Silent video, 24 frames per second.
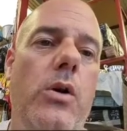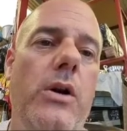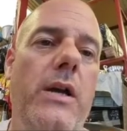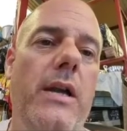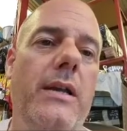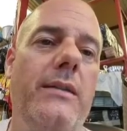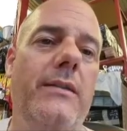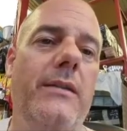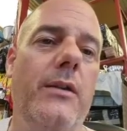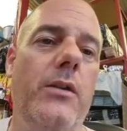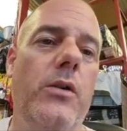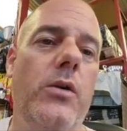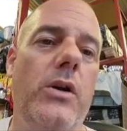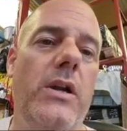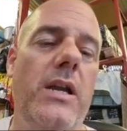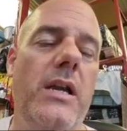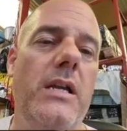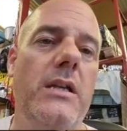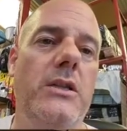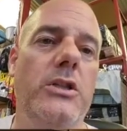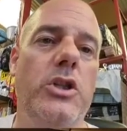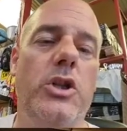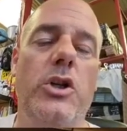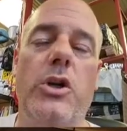Este, lo
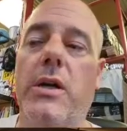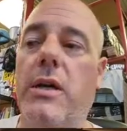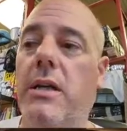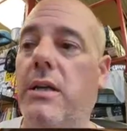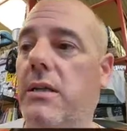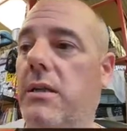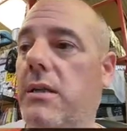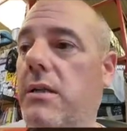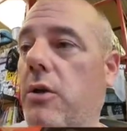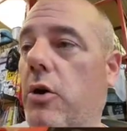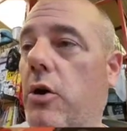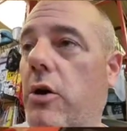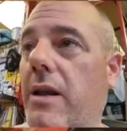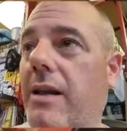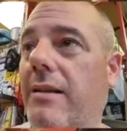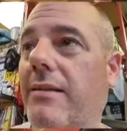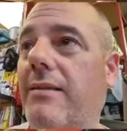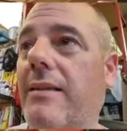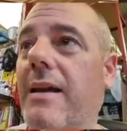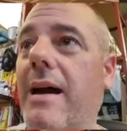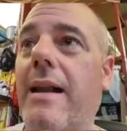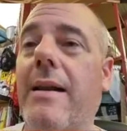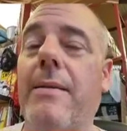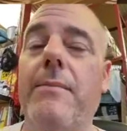que, he hecho es
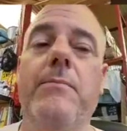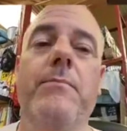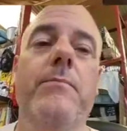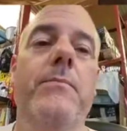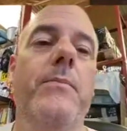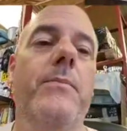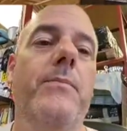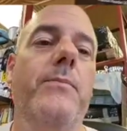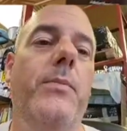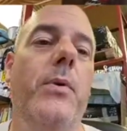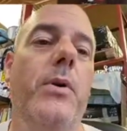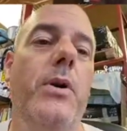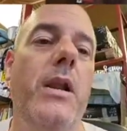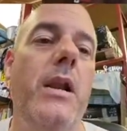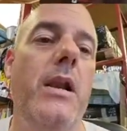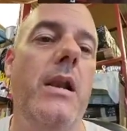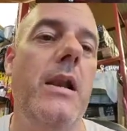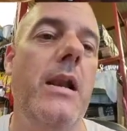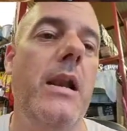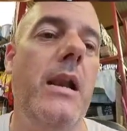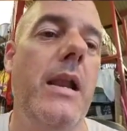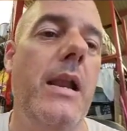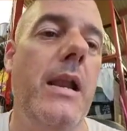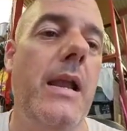conectar, mm,
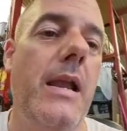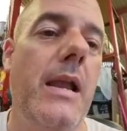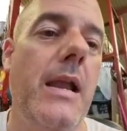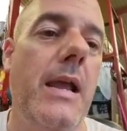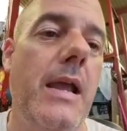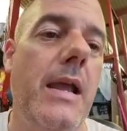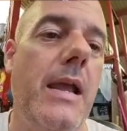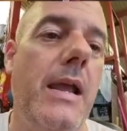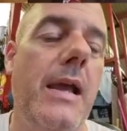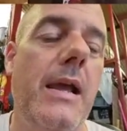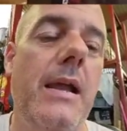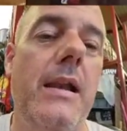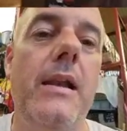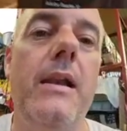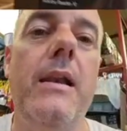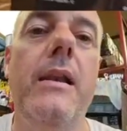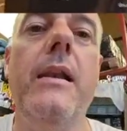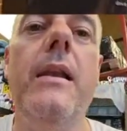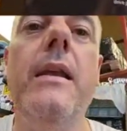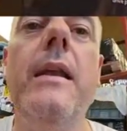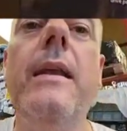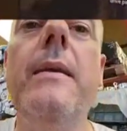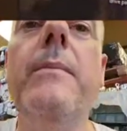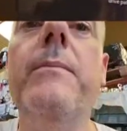ponerle
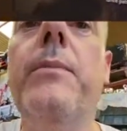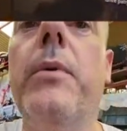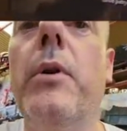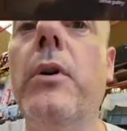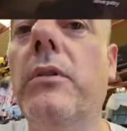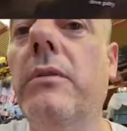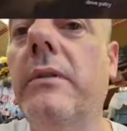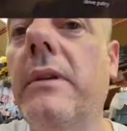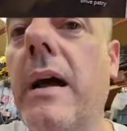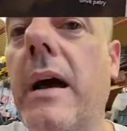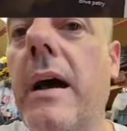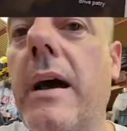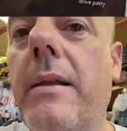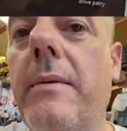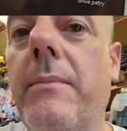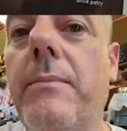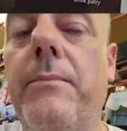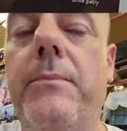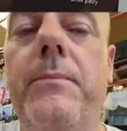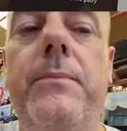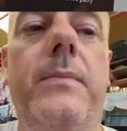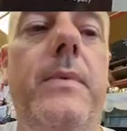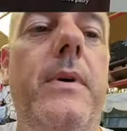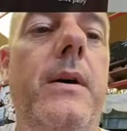el importar
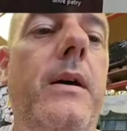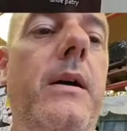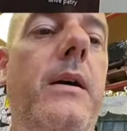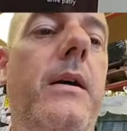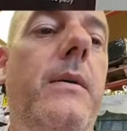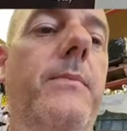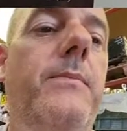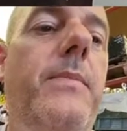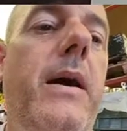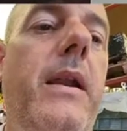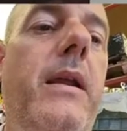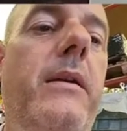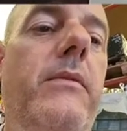eh,